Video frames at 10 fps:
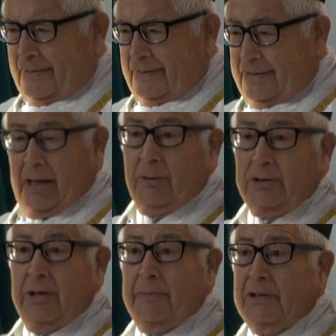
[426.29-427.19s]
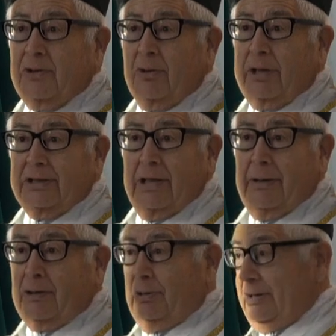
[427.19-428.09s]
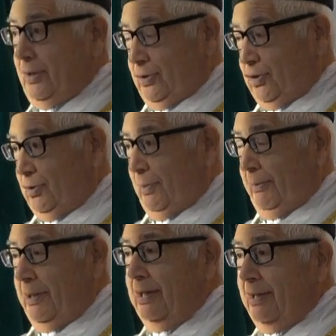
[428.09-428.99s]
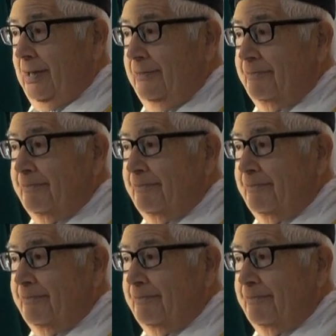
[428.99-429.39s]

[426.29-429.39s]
San José pensó que estaba con la Santísima Virgen.